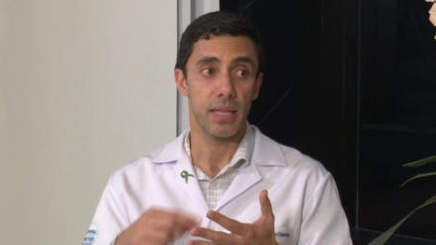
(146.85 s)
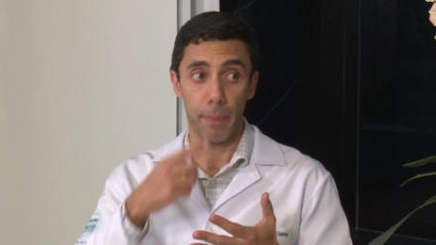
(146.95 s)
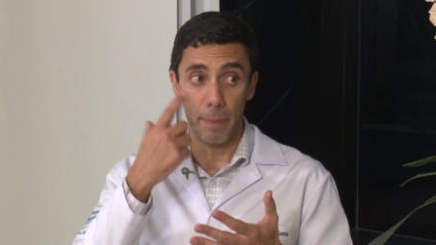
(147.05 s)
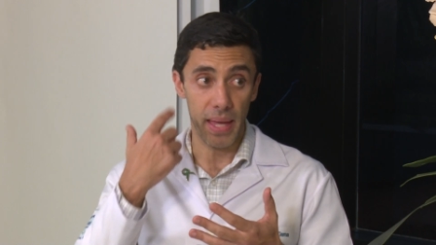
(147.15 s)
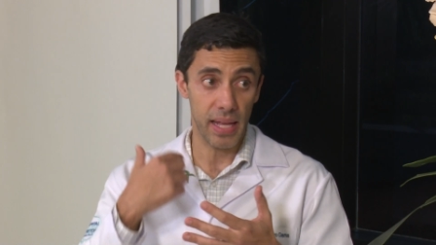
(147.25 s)
da
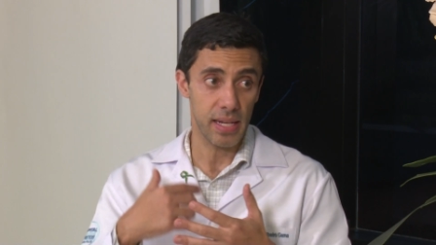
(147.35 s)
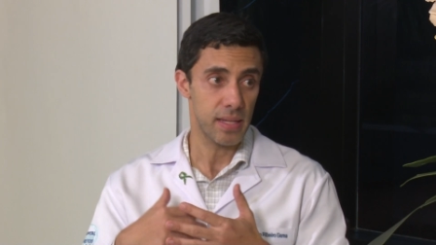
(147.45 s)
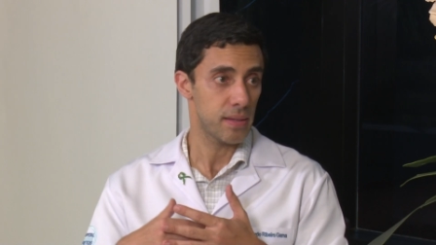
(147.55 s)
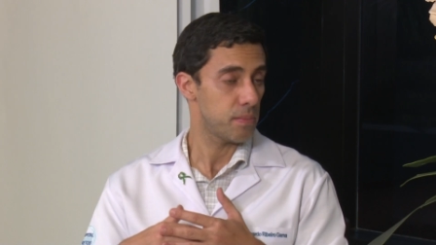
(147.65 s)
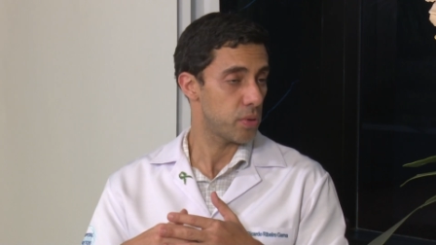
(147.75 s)

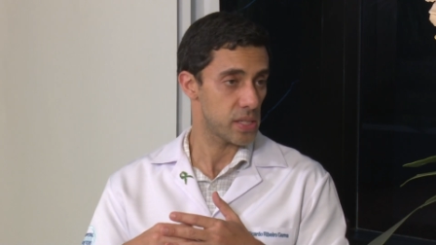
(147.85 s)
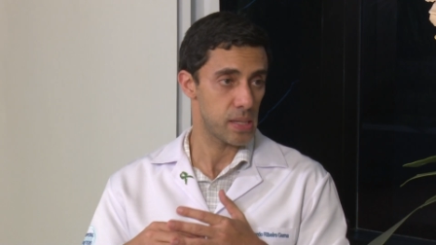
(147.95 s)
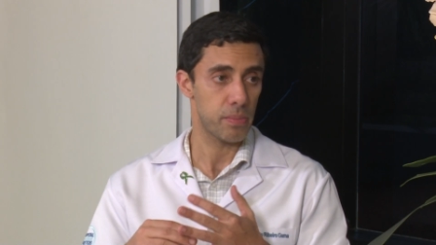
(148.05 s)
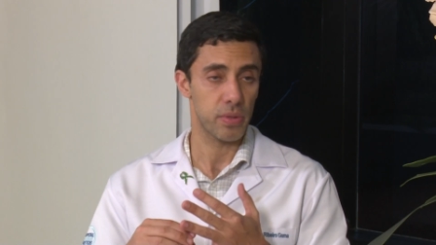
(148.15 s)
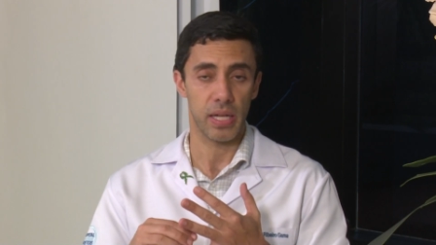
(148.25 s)
pele, por
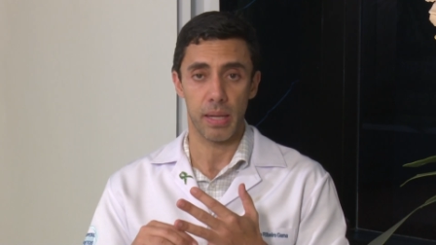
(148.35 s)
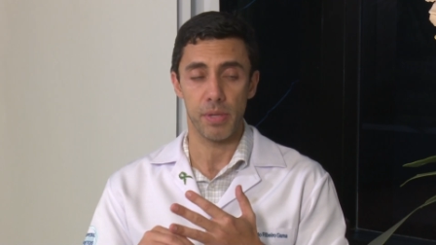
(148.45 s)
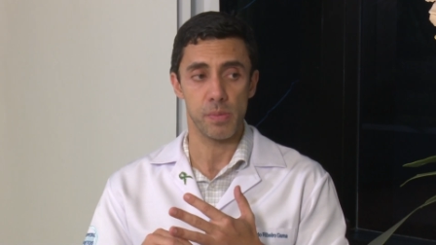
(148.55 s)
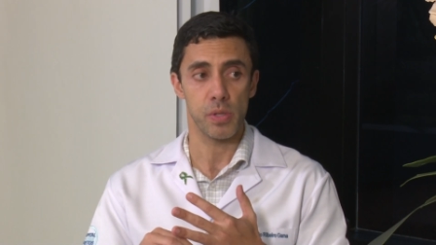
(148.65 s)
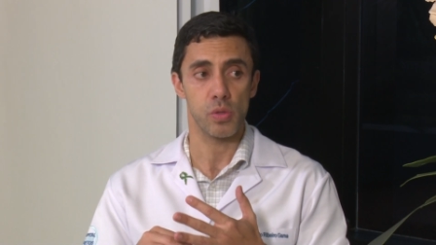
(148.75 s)
exemplo, da
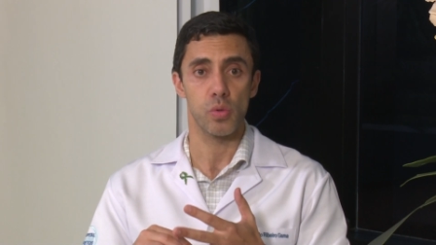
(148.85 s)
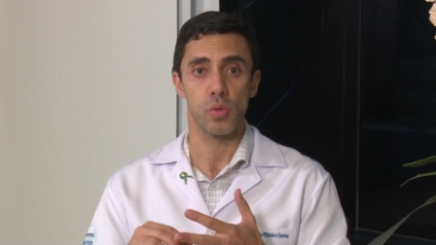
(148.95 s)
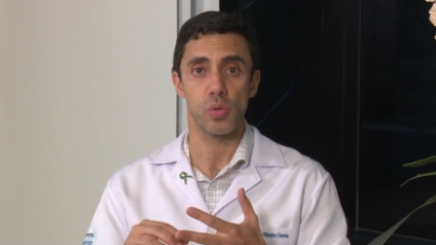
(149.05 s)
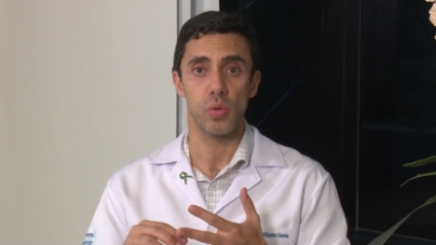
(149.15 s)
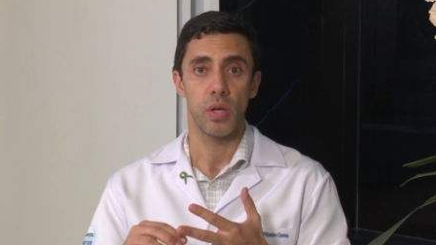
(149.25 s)
cabeça e
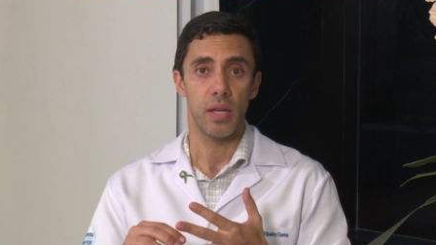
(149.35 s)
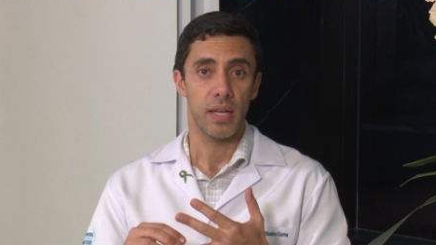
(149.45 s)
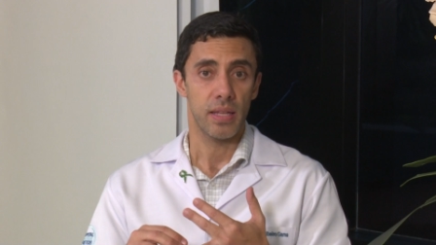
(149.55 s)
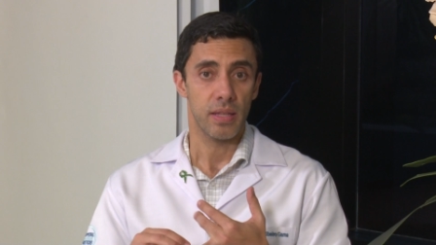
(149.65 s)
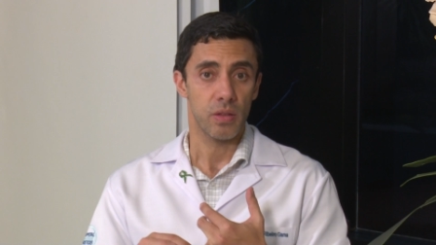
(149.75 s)
pescoço,
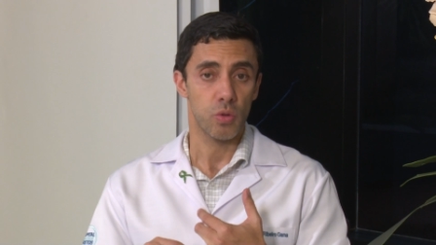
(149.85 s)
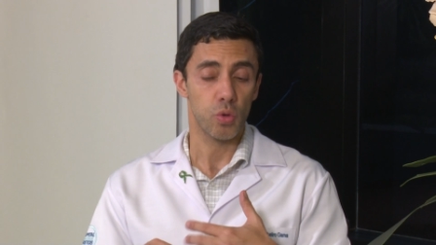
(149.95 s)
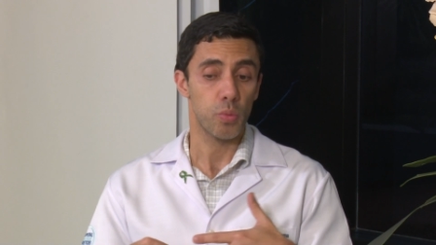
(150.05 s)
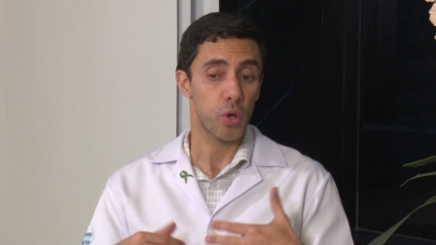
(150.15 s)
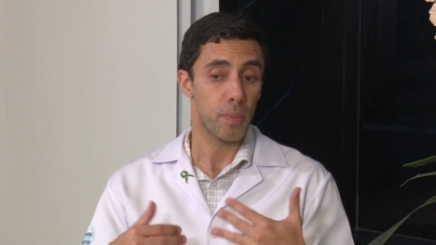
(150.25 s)
do
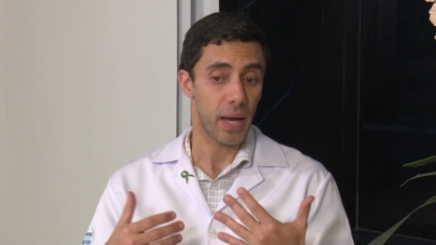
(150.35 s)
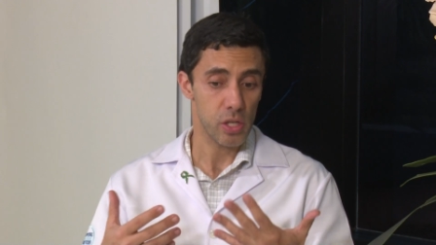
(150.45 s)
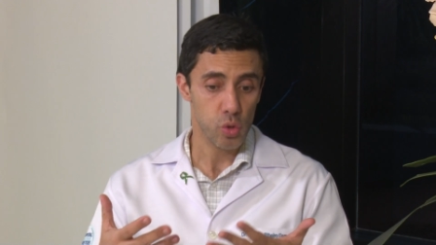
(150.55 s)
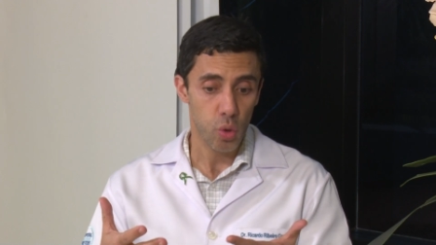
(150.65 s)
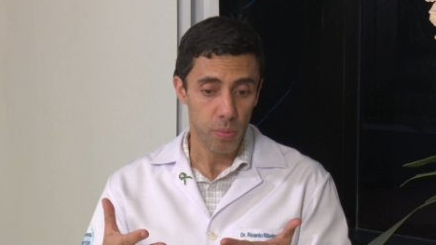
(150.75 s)
tumor
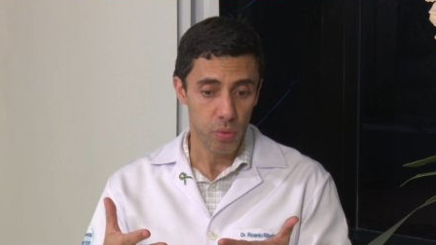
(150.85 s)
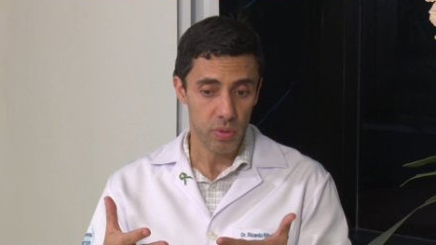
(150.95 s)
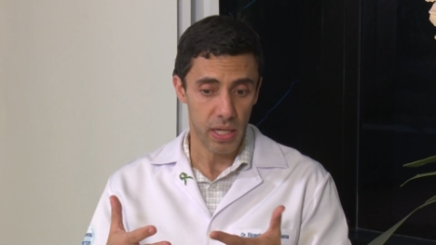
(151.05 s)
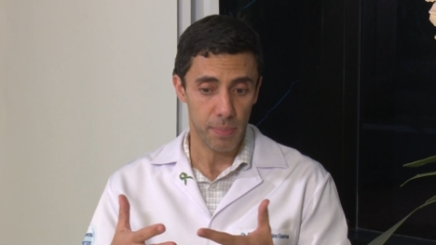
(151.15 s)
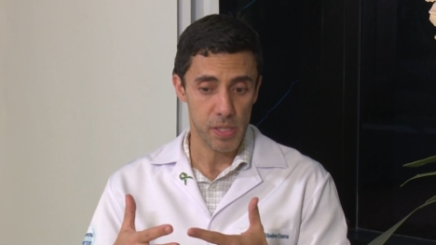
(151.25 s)
mais comum
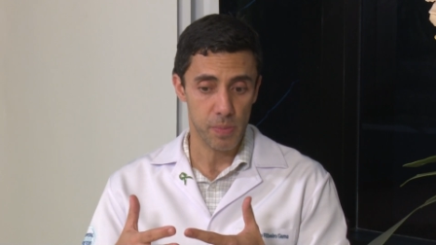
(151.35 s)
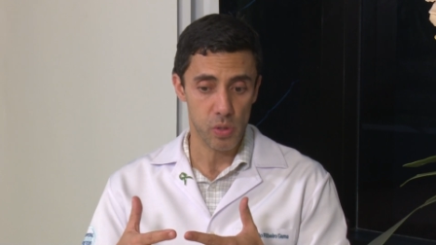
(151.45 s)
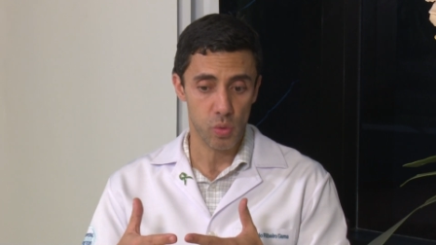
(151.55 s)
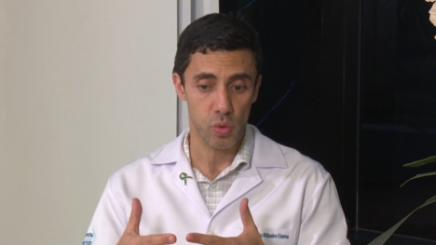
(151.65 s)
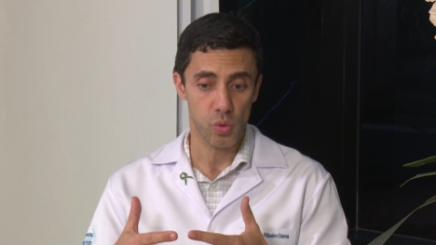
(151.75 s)
da cabeça e
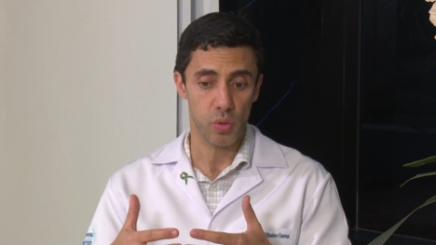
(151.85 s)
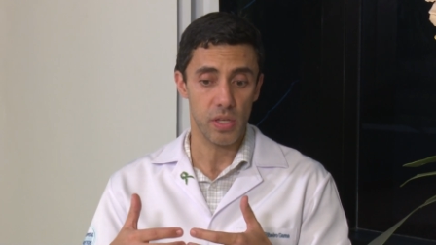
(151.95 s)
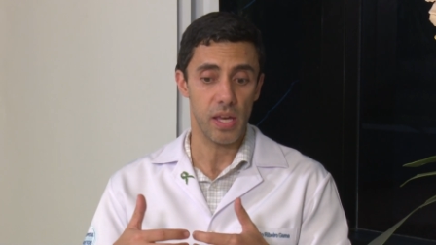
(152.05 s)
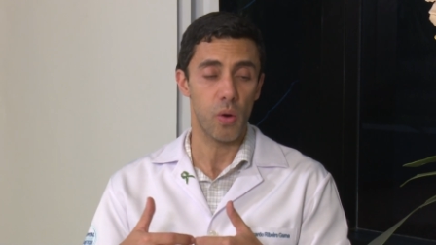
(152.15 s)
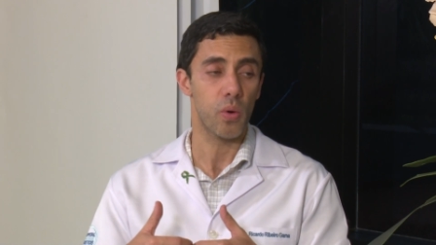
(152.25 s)
pescoço,
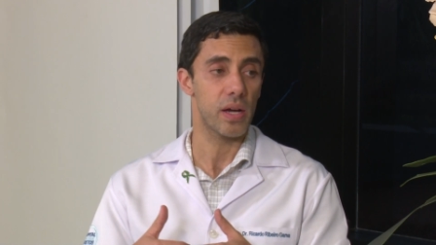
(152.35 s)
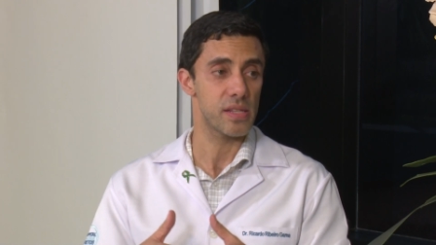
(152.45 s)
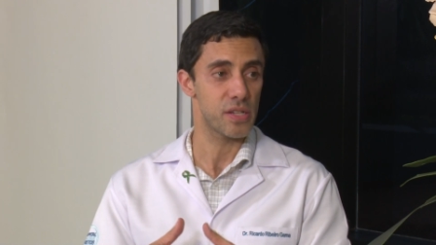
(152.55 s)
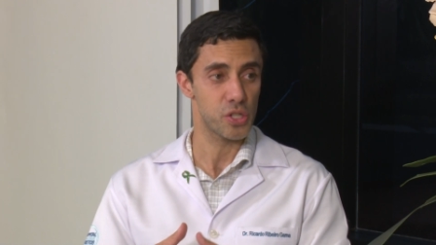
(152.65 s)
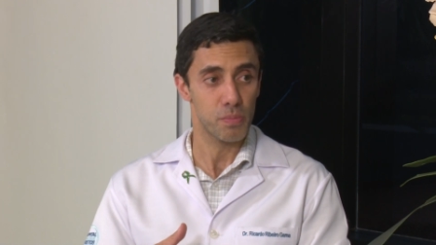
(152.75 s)
que é o
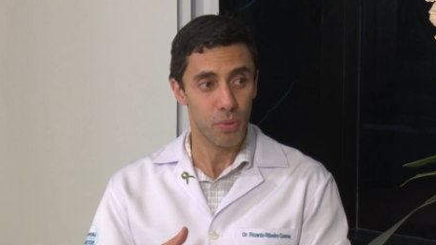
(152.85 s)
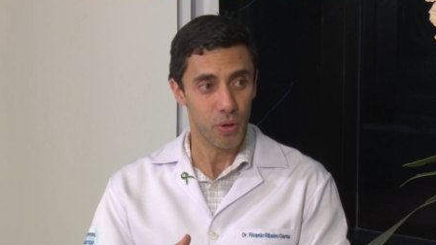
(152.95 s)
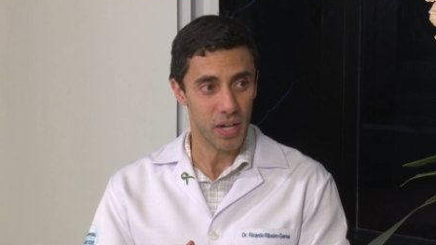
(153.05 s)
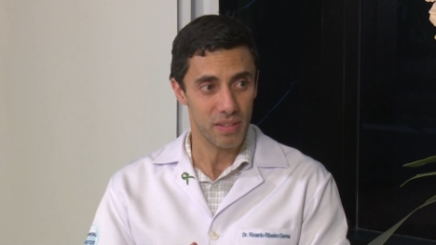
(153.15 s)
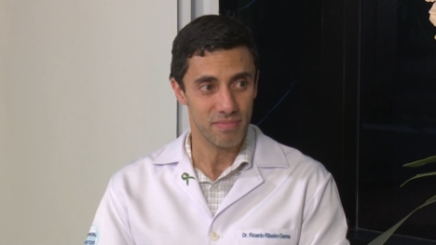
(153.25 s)
câncer de
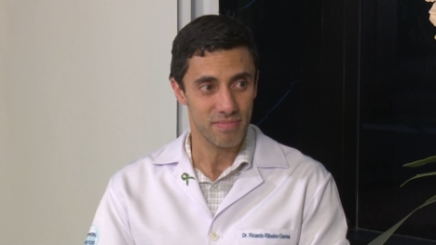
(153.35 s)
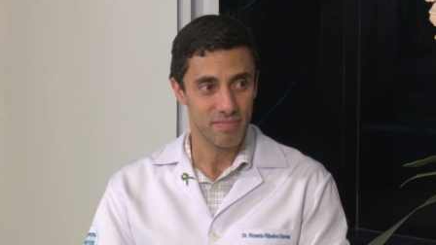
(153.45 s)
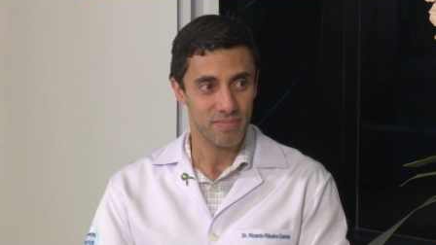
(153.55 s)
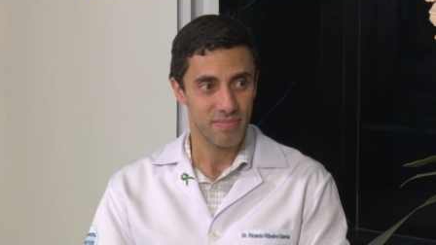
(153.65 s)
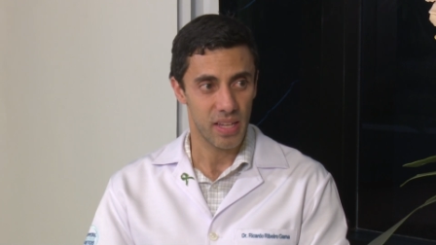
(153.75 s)
boca.
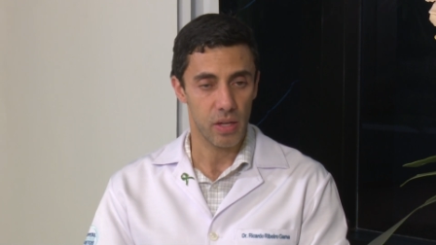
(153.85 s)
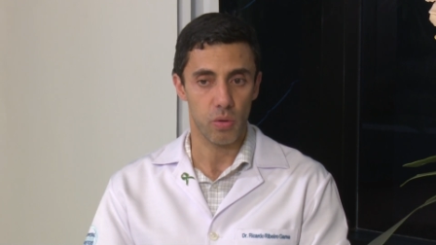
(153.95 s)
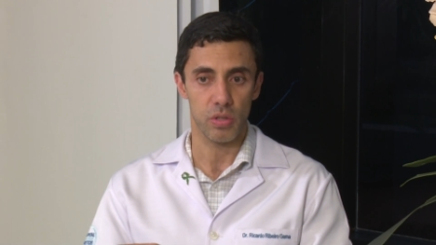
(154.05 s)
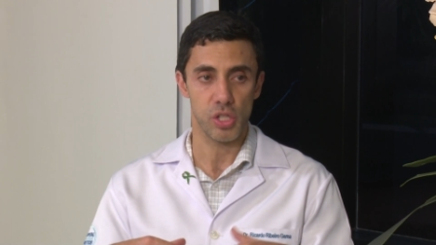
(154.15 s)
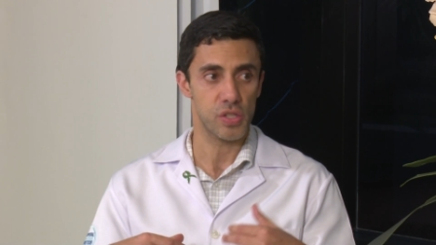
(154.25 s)
Né? E
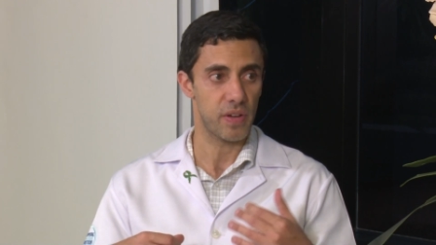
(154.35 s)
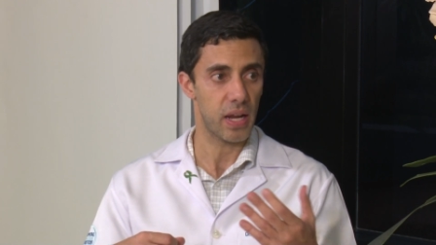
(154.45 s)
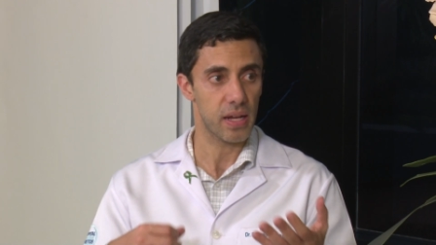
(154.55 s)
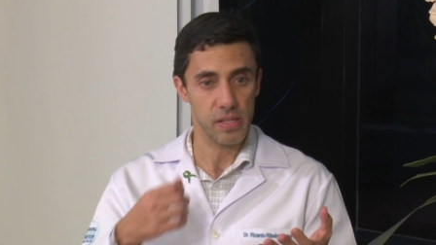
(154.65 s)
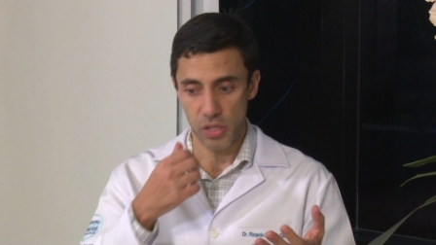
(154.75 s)
quando a gente
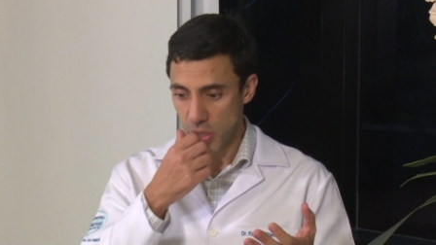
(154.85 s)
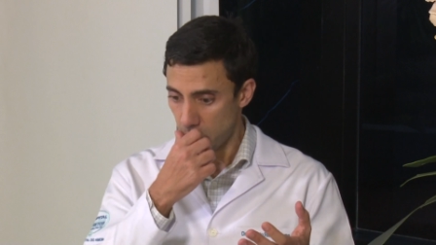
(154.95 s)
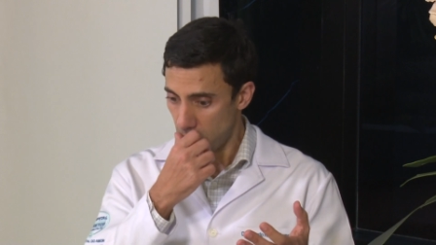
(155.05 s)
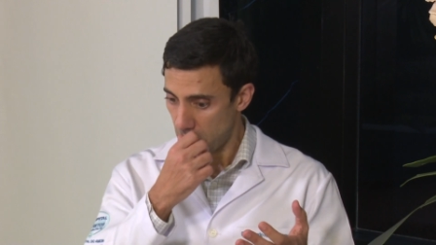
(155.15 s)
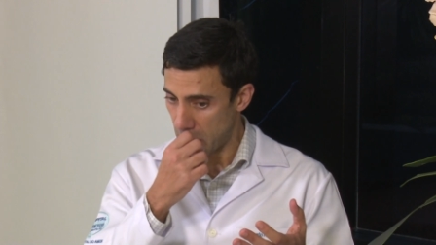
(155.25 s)
fala câncer de
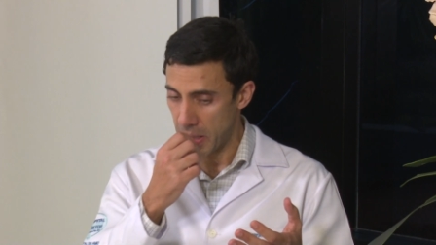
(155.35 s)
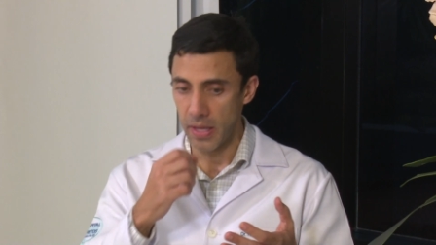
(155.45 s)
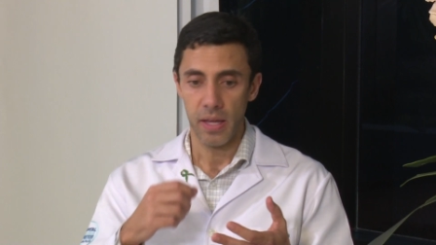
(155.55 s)
boca,